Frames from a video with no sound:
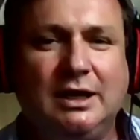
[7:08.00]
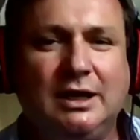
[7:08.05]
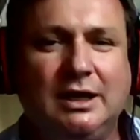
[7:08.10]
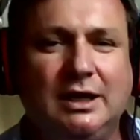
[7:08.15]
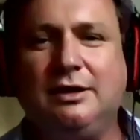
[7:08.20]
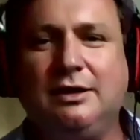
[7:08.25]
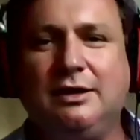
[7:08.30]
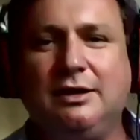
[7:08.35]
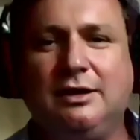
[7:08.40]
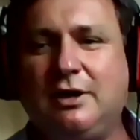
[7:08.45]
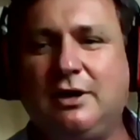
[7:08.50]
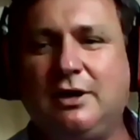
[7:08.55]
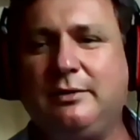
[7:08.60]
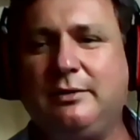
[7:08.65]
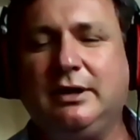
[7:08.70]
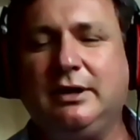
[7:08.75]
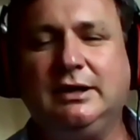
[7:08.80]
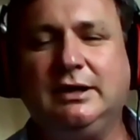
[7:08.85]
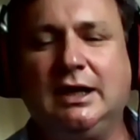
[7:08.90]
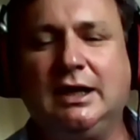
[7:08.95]
eh,
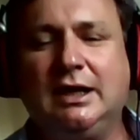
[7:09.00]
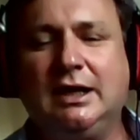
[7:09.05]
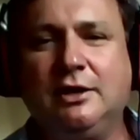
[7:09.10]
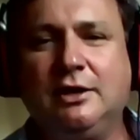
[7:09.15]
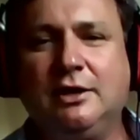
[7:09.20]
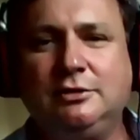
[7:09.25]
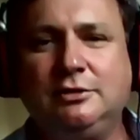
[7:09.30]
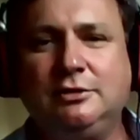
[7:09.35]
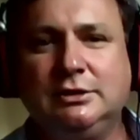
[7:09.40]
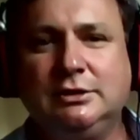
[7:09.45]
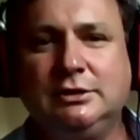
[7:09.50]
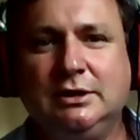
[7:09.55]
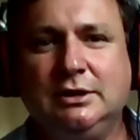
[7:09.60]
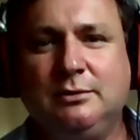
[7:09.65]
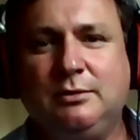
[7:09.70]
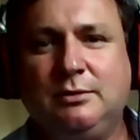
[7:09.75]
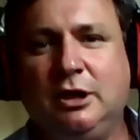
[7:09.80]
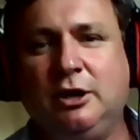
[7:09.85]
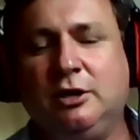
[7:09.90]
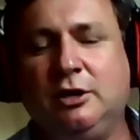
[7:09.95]
profesional que nos ha brindado,
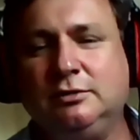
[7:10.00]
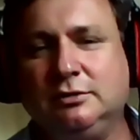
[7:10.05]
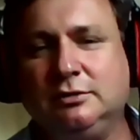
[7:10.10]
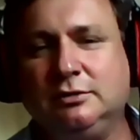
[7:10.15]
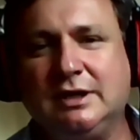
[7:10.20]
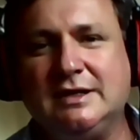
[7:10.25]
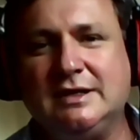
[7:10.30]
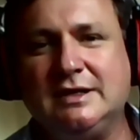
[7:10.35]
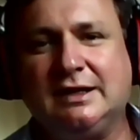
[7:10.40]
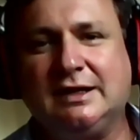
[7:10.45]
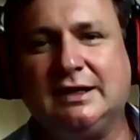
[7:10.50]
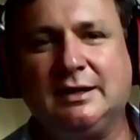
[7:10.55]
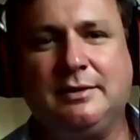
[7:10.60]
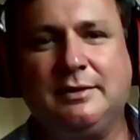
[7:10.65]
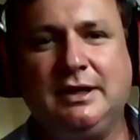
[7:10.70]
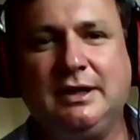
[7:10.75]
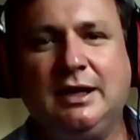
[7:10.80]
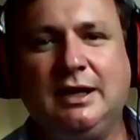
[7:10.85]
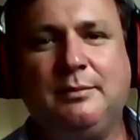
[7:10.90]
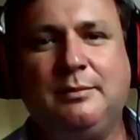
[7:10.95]
bueno, en cierta
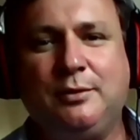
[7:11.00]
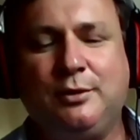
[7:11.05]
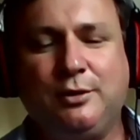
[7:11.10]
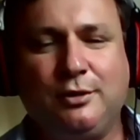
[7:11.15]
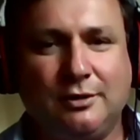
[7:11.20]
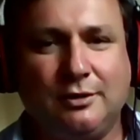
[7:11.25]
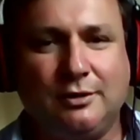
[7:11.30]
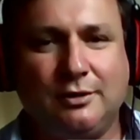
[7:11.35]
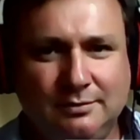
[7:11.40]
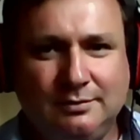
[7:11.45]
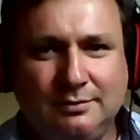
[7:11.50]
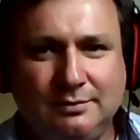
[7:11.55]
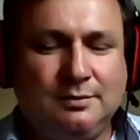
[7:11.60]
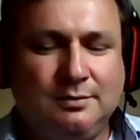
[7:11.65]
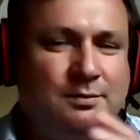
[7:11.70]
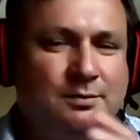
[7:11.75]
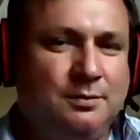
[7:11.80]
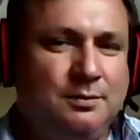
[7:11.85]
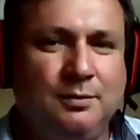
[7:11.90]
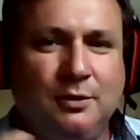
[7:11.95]
medida por,
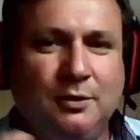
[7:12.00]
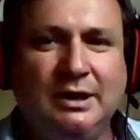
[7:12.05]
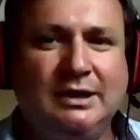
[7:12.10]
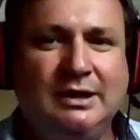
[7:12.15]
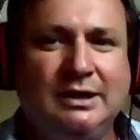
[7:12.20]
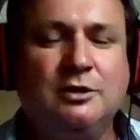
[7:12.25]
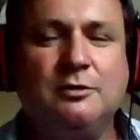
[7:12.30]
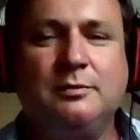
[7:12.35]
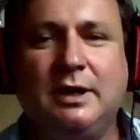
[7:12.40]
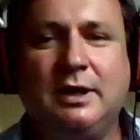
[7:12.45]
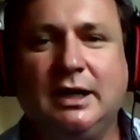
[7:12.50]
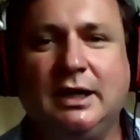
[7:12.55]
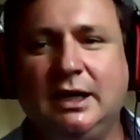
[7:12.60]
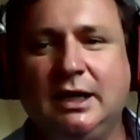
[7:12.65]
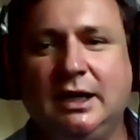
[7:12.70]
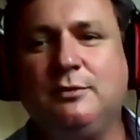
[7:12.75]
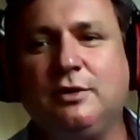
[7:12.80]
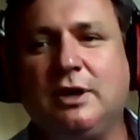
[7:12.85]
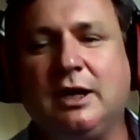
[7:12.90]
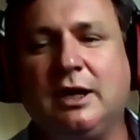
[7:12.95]
este
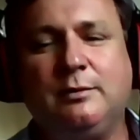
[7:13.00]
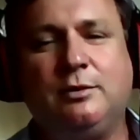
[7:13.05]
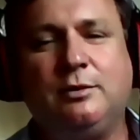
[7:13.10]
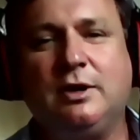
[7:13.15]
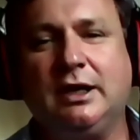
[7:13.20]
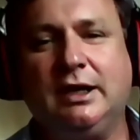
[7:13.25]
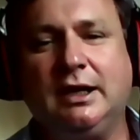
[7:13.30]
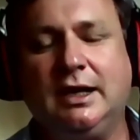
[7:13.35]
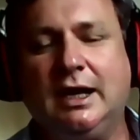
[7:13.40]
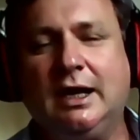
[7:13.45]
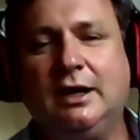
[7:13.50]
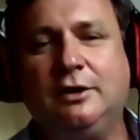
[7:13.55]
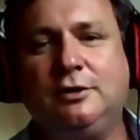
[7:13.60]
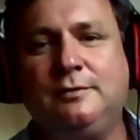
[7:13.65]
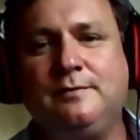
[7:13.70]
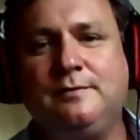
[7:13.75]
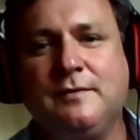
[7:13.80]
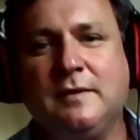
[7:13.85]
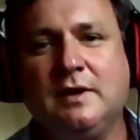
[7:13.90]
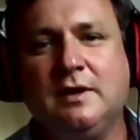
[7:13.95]
compañerismo que hemos generado.
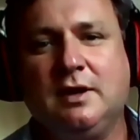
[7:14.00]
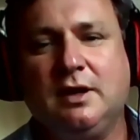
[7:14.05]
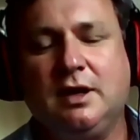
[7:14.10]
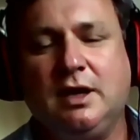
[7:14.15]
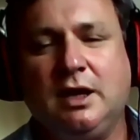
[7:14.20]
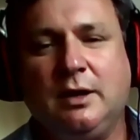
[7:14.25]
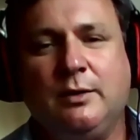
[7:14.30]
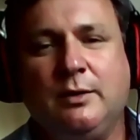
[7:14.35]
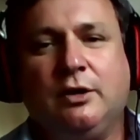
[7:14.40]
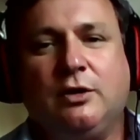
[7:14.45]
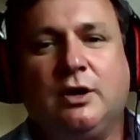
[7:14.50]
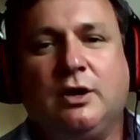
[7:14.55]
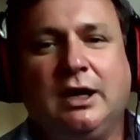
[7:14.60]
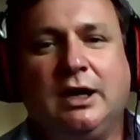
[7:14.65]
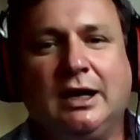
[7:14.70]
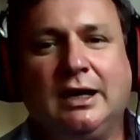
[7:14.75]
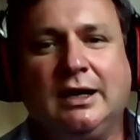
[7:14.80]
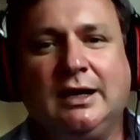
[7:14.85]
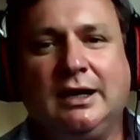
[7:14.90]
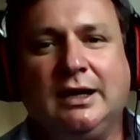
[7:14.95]
Y bueno, ojalá
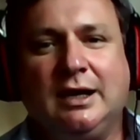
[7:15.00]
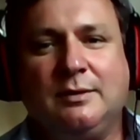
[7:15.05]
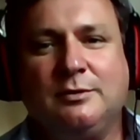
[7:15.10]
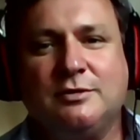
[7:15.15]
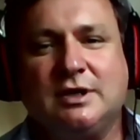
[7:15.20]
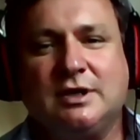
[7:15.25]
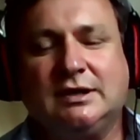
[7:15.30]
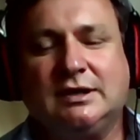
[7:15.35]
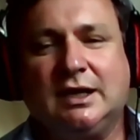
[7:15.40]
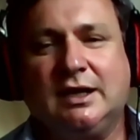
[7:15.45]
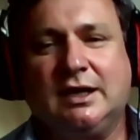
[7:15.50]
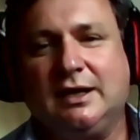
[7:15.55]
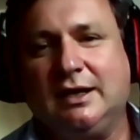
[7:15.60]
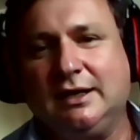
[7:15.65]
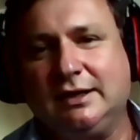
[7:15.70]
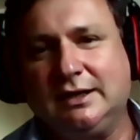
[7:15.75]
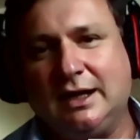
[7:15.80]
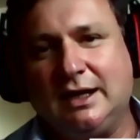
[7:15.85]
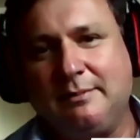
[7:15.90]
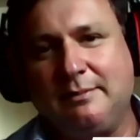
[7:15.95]
que dejemos atrás de
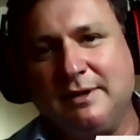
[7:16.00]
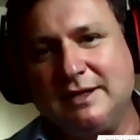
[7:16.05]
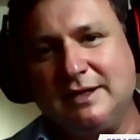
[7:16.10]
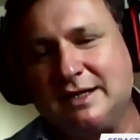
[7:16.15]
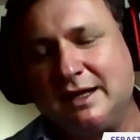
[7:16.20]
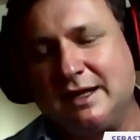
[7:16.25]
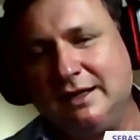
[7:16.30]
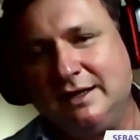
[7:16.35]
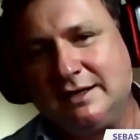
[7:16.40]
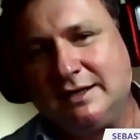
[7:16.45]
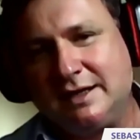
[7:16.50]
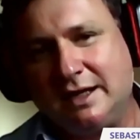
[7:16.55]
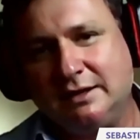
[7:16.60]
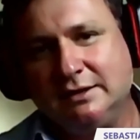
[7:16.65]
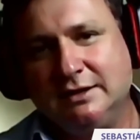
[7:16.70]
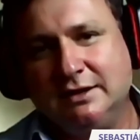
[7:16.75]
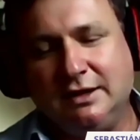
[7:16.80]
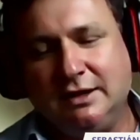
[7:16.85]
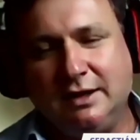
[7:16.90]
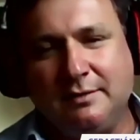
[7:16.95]
esta pesadilla
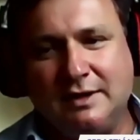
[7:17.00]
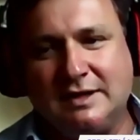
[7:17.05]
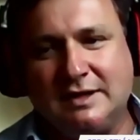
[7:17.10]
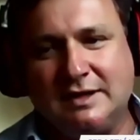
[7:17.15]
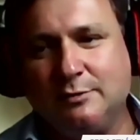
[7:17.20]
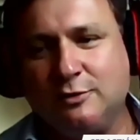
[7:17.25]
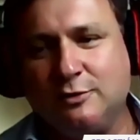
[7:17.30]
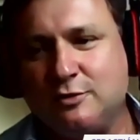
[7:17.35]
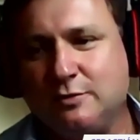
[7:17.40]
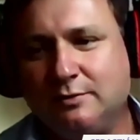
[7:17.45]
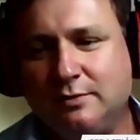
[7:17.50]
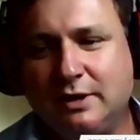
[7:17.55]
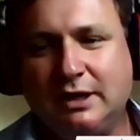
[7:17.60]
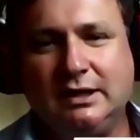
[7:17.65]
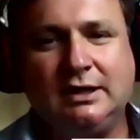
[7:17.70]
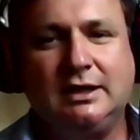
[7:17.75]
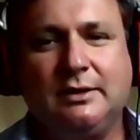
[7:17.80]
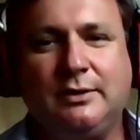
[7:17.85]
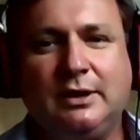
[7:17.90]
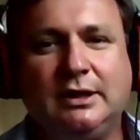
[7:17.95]
y empecemos un
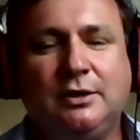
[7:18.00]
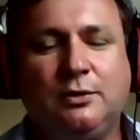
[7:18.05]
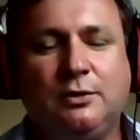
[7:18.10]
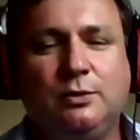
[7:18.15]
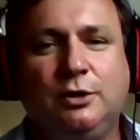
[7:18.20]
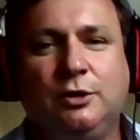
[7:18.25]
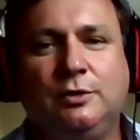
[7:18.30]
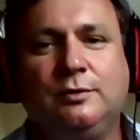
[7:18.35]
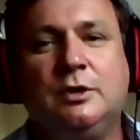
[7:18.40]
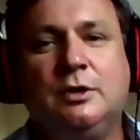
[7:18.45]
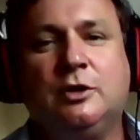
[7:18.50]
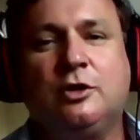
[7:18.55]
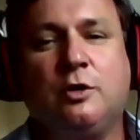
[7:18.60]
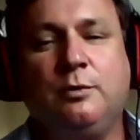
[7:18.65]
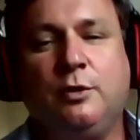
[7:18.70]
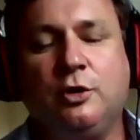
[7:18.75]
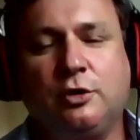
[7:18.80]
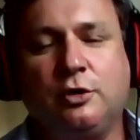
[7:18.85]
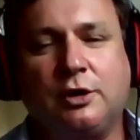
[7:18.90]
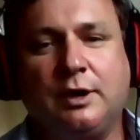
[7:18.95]
2021
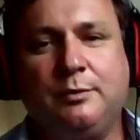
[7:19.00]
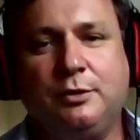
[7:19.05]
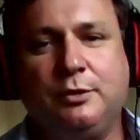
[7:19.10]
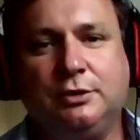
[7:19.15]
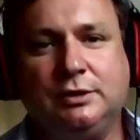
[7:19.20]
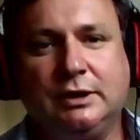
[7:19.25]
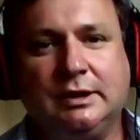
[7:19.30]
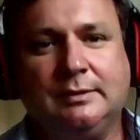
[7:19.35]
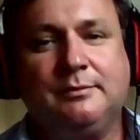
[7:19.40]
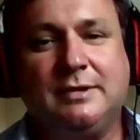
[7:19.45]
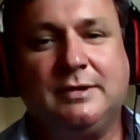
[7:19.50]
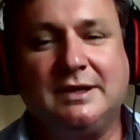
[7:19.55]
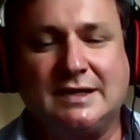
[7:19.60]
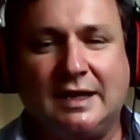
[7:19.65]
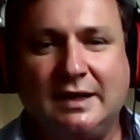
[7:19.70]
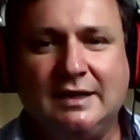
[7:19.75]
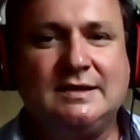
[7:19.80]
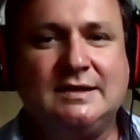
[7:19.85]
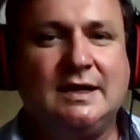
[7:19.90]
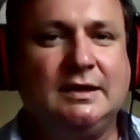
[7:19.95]
como corresponde.
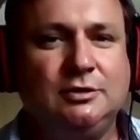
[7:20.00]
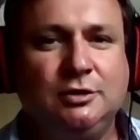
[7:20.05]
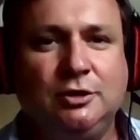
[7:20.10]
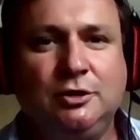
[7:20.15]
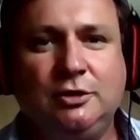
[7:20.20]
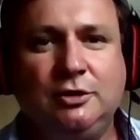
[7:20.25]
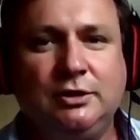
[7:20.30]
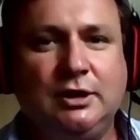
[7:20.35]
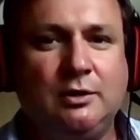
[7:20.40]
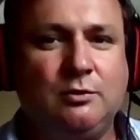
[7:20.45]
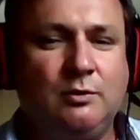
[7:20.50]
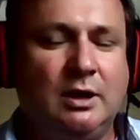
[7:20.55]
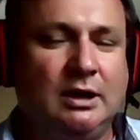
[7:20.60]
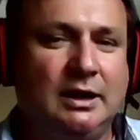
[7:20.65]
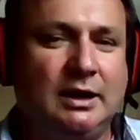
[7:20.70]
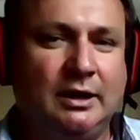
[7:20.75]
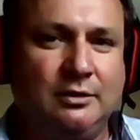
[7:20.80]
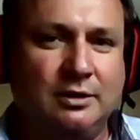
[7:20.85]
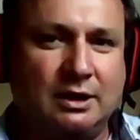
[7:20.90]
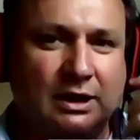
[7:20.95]
Pesadilla y todo, en el cual
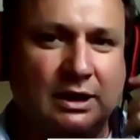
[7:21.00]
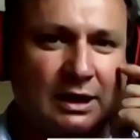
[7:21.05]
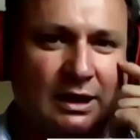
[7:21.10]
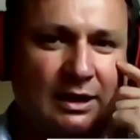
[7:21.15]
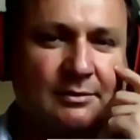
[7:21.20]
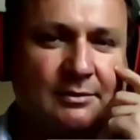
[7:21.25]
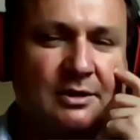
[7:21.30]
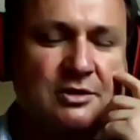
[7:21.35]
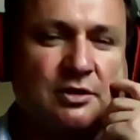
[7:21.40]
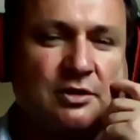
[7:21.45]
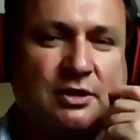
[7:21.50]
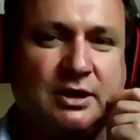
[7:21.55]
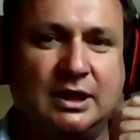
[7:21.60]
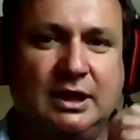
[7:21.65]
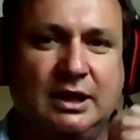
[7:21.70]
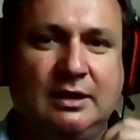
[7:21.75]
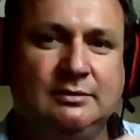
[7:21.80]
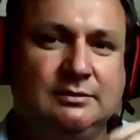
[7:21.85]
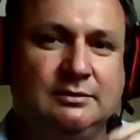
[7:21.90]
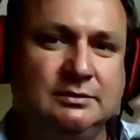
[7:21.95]
creo que la gran
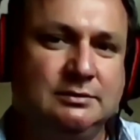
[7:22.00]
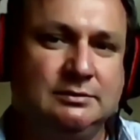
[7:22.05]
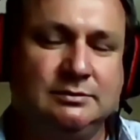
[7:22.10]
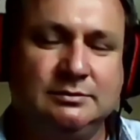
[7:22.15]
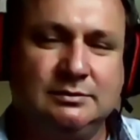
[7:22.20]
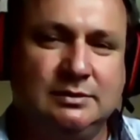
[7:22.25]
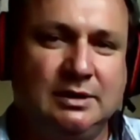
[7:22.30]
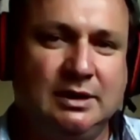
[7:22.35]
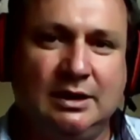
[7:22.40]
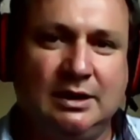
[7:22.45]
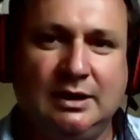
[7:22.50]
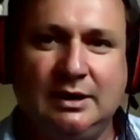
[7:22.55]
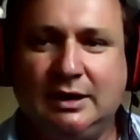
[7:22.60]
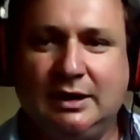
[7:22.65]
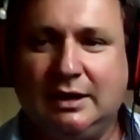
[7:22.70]
mayoría eh,